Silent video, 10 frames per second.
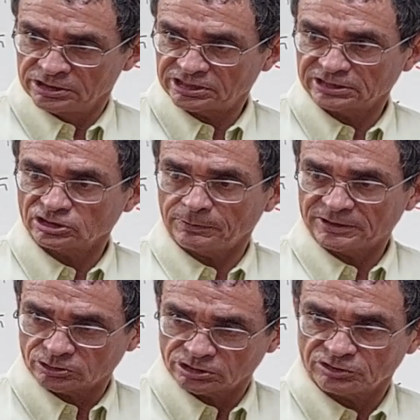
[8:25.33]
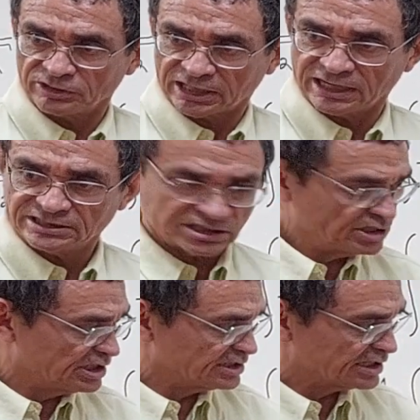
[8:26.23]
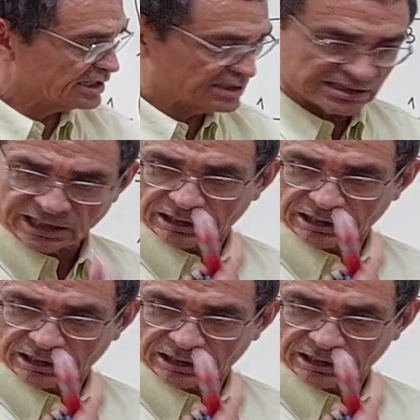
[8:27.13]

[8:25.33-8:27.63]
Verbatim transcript: Isso é só para justificar a existência dessa